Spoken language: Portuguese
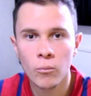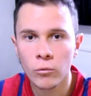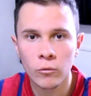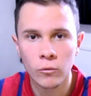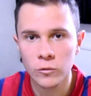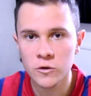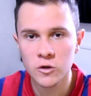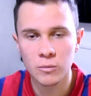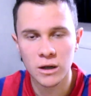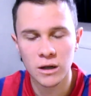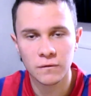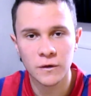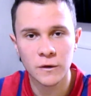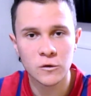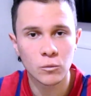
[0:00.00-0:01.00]
um
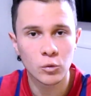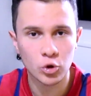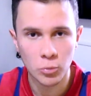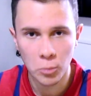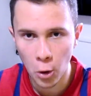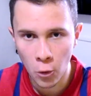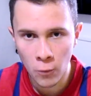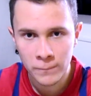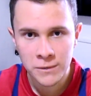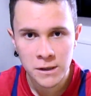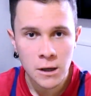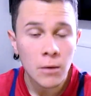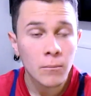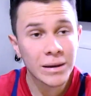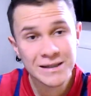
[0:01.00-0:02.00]
custo-benefício muito bom.
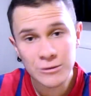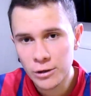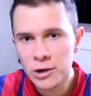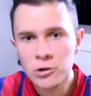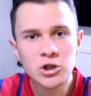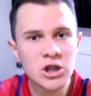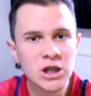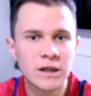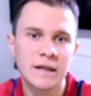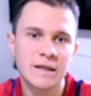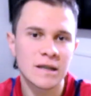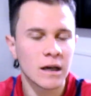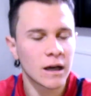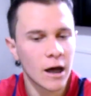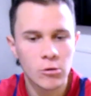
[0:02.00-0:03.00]
Mas eu quero
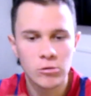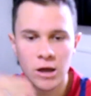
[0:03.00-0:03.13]
dicas, né, cara?